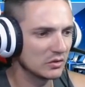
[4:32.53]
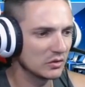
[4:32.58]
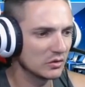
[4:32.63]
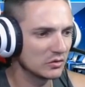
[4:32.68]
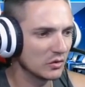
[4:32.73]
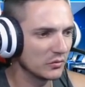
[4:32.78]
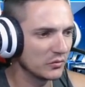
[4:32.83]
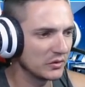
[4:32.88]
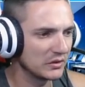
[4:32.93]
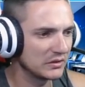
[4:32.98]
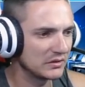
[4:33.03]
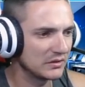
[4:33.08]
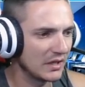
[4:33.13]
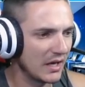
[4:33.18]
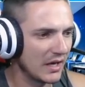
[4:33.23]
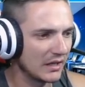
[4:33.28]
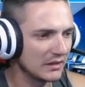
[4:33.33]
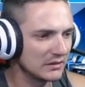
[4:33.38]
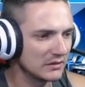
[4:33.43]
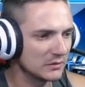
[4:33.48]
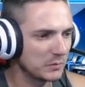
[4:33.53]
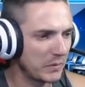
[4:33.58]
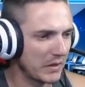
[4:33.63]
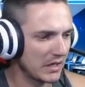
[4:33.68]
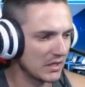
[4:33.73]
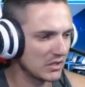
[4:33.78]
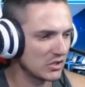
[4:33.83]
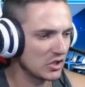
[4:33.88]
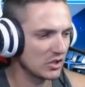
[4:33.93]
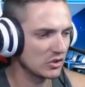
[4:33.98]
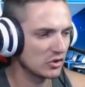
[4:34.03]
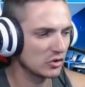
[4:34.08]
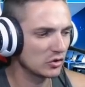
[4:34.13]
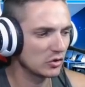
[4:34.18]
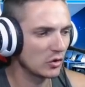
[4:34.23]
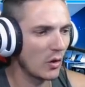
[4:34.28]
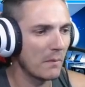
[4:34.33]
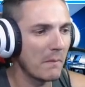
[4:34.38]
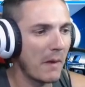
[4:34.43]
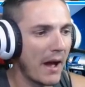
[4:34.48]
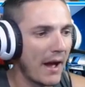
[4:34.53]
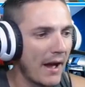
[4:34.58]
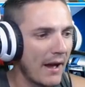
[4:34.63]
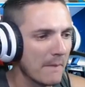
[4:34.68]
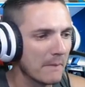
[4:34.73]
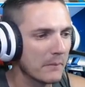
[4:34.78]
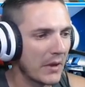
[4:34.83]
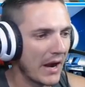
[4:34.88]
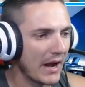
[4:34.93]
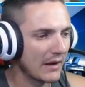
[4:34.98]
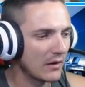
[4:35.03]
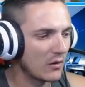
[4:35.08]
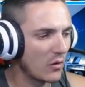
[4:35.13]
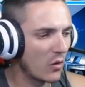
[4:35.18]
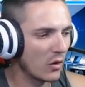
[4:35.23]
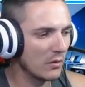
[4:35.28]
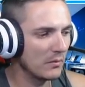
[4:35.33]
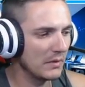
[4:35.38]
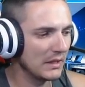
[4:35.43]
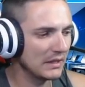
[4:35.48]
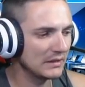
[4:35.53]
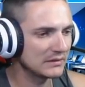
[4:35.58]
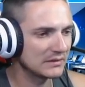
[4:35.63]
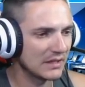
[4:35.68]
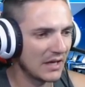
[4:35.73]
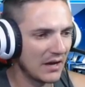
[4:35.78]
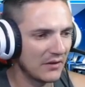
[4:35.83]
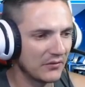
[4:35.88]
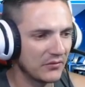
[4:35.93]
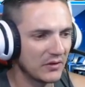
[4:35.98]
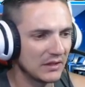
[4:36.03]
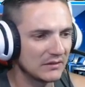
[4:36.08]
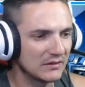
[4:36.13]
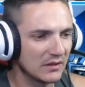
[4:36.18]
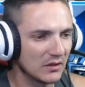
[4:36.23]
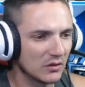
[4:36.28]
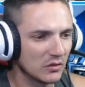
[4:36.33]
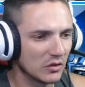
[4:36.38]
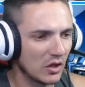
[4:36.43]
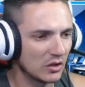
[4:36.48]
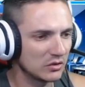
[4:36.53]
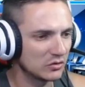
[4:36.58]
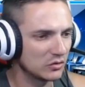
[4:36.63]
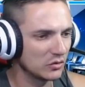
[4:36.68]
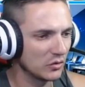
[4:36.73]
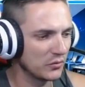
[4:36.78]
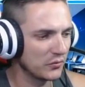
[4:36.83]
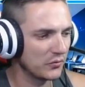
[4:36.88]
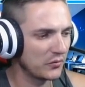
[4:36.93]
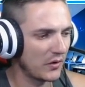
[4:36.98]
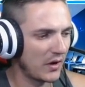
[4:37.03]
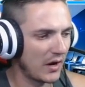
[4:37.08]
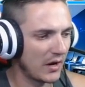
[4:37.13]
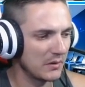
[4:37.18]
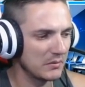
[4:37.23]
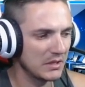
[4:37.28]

o suficientes a gente tomar para começar a fazer o nosso farm